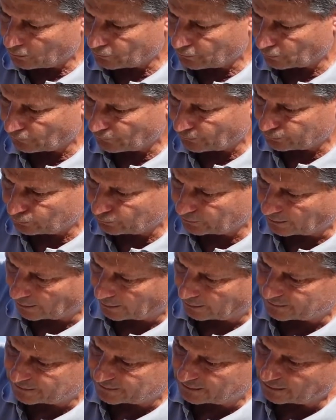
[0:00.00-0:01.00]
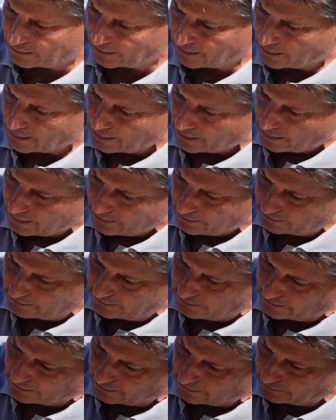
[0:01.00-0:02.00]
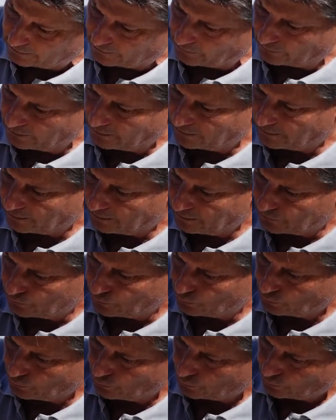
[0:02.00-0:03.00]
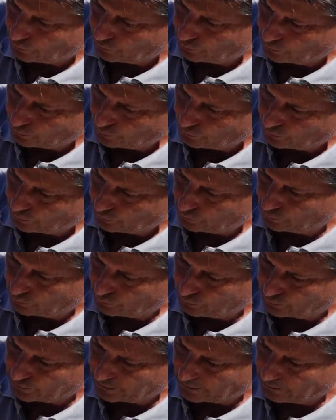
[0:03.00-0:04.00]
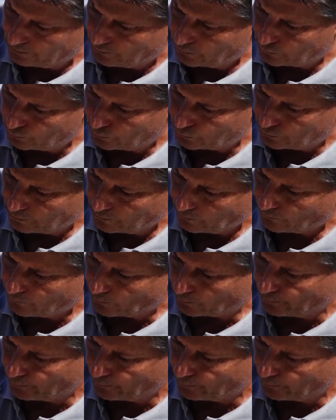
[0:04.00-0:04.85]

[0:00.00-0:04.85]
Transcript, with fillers: en enlevant toutes les racines qui, qui en étaient issues de, tous ces, mouvements.